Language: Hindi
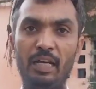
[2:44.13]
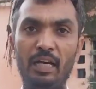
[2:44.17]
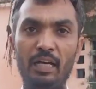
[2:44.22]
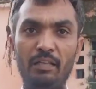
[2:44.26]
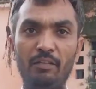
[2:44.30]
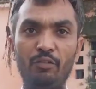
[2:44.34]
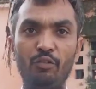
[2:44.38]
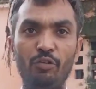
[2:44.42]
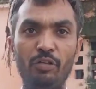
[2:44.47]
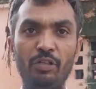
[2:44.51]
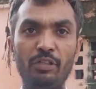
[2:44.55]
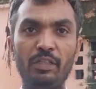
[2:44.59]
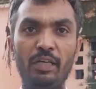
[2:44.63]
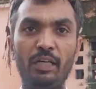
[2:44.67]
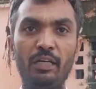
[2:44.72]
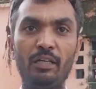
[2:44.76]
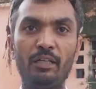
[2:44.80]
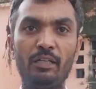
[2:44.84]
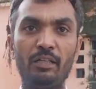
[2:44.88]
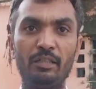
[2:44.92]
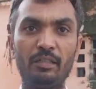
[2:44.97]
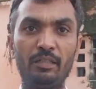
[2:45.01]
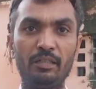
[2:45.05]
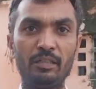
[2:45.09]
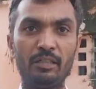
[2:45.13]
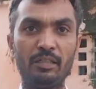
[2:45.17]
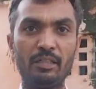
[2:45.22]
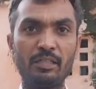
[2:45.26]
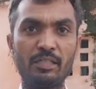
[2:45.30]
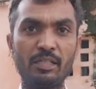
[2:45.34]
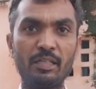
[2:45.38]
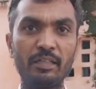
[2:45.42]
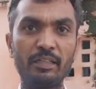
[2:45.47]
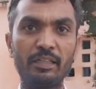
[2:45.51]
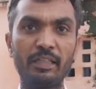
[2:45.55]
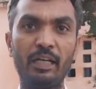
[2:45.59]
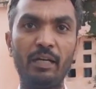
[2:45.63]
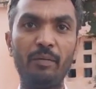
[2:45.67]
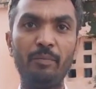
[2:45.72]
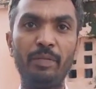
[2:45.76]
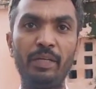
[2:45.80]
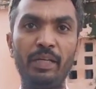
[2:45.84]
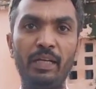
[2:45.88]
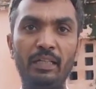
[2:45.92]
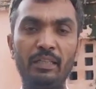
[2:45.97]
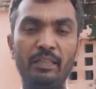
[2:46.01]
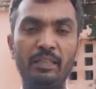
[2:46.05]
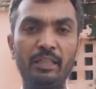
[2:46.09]
हजार दो हजार संख्या
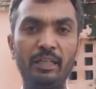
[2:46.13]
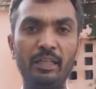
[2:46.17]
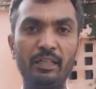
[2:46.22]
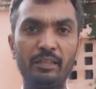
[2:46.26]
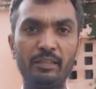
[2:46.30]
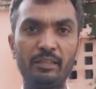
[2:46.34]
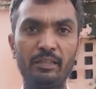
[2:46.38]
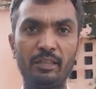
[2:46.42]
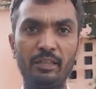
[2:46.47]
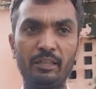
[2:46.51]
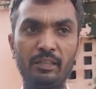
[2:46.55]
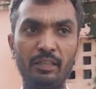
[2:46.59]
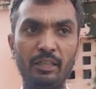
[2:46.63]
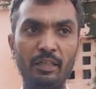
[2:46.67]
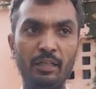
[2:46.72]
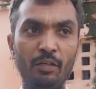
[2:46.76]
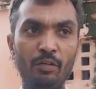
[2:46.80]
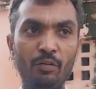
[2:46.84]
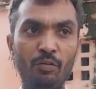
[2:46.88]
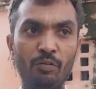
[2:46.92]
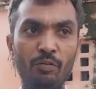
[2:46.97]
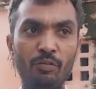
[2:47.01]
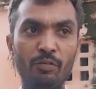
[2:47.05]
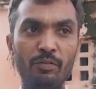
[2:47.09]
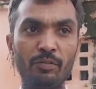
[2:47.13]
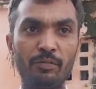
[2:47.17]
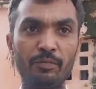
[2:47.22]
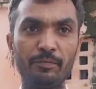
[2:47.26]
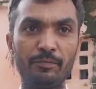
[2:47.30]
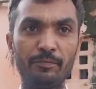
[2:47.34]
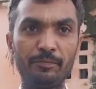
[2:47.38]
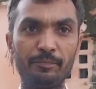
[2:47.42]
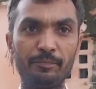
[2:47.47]
में आते रहते हैं लोग